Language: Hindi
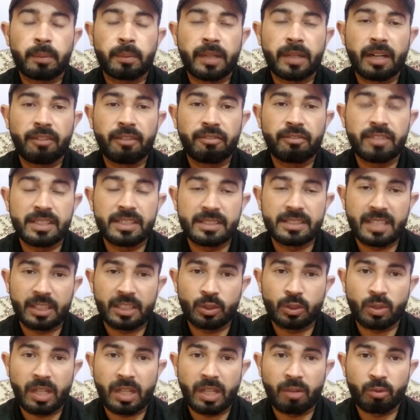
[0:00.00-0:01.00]
आपका वीज़ा
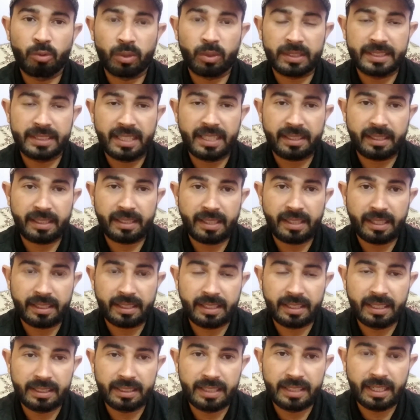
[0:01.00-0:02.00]
जो है वो रिजेक्ट कर
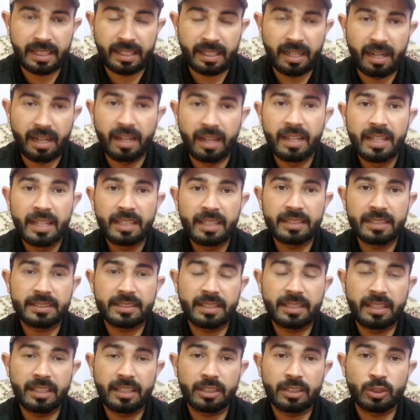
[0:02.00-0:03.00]
दिया जाएगा
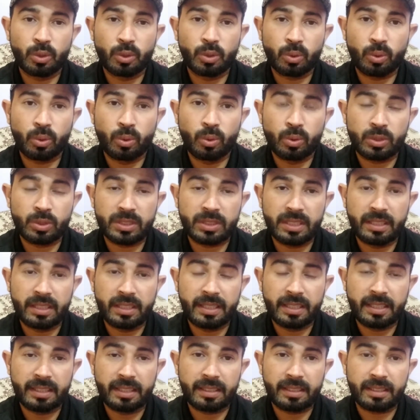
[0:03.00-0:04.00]
इसलिए जो दोस्त
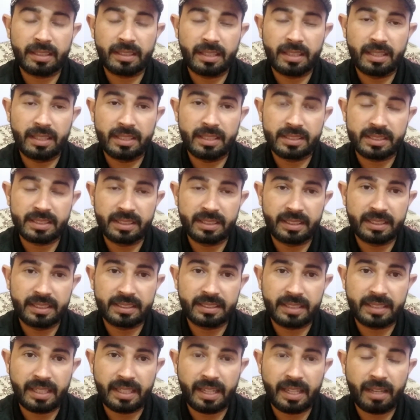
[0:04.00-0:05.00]
इन सिटी
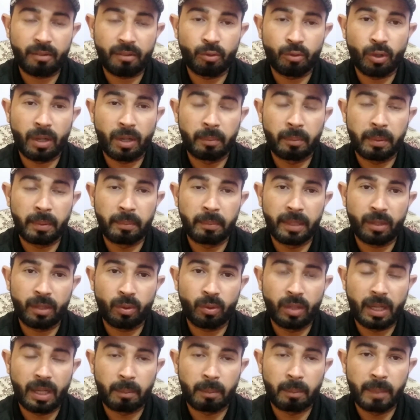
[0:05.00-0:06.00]
से हैं वो अभी
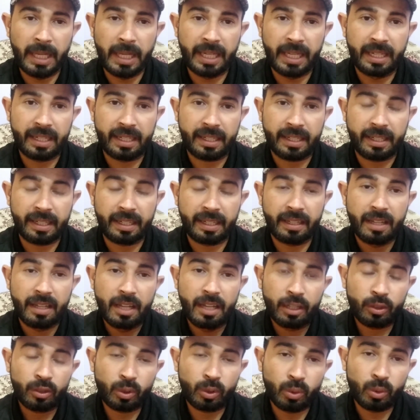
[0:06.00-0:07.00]
बिल्कुल अप्लाई ना करें
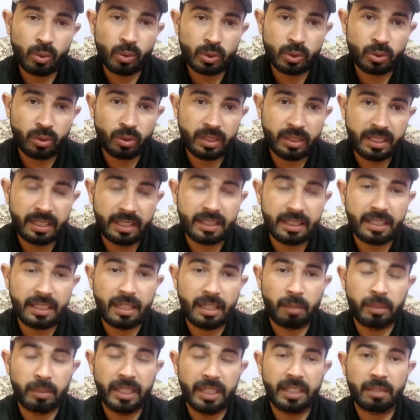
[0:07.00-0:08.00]
तो दोस्तों ये थी
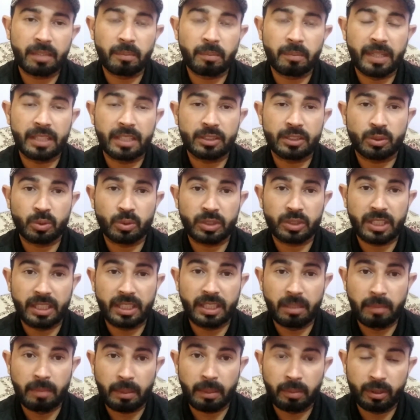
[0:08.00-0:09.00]
अपडेट मैंने सोचा
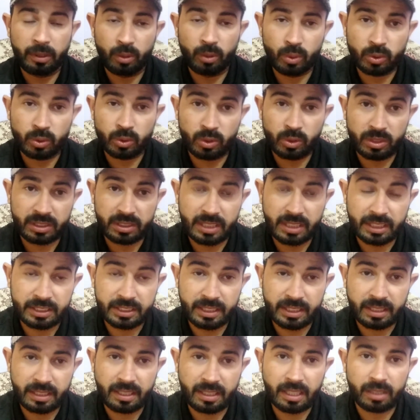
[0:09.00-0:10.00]
ये मैं अपने दोस्तों के साथ
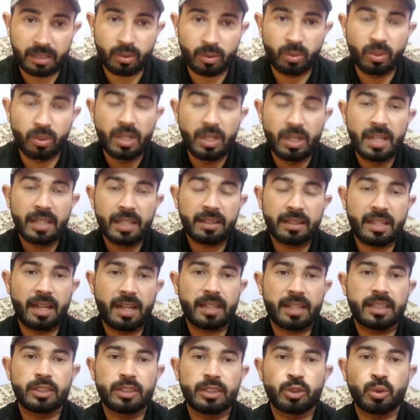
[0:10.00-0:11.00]
शेयर कर दूं
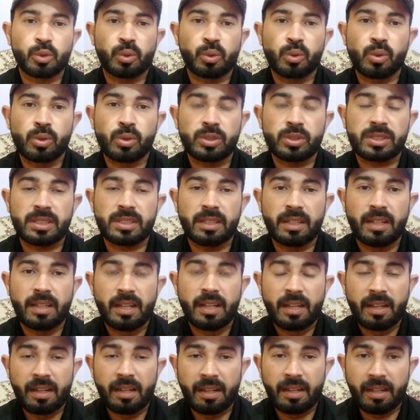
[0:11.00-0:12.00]
ताकि जो दोस्त
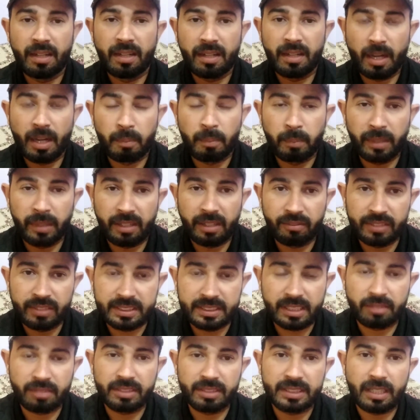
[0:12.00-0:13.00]
अपना
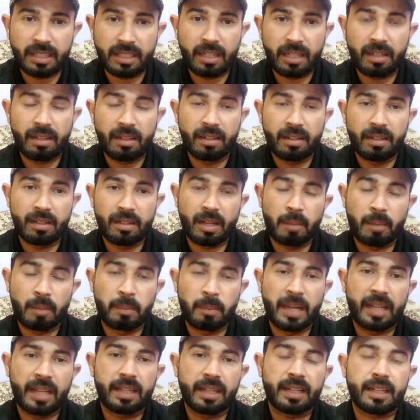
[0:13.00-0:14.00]
विज़िट वीज़ा
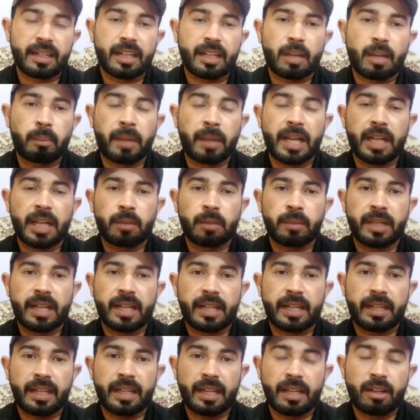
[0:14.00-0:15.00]
अप्लाई करने का प्लान
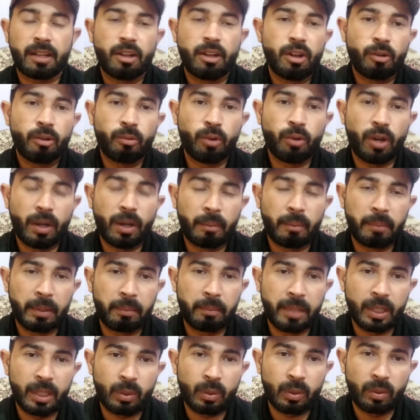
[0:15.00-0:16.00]
बना रहे हैं वो अभी
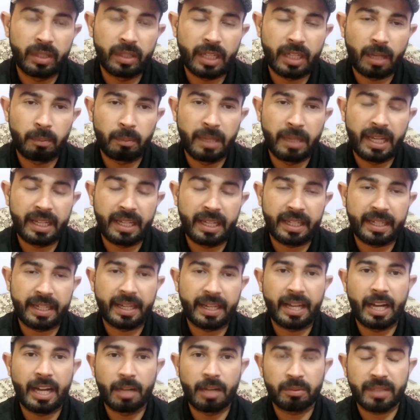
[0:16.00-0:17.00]
बिल्कुल ना अप्लाई
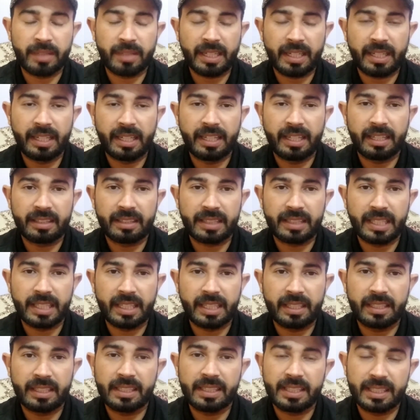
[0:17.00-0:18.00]
करें अब तक के लिए इतना
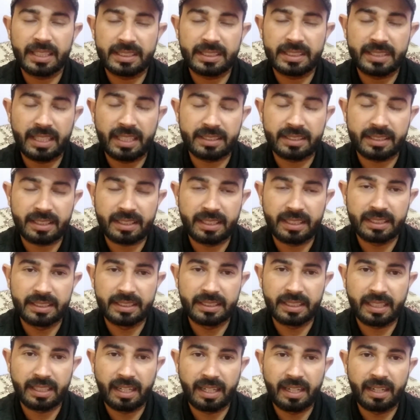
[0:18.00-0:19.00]
ही इजाज़त
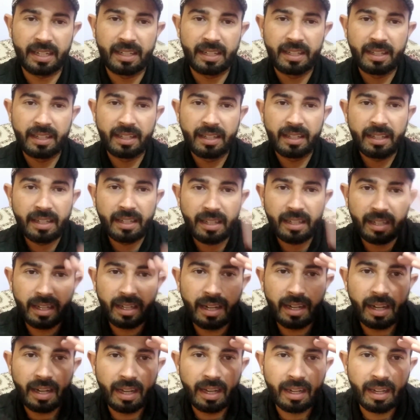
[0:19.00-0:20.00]
दीजिएगा
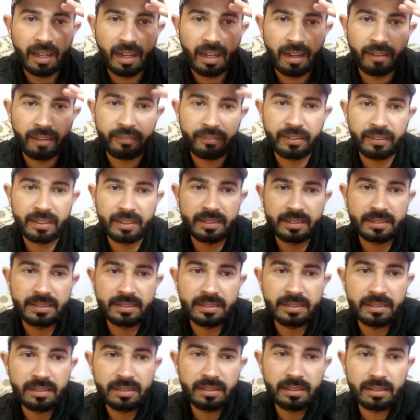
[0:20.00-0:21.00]
अल्लाह
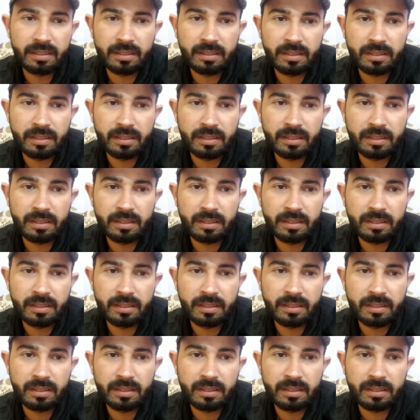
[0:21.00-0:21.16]
हाफिज़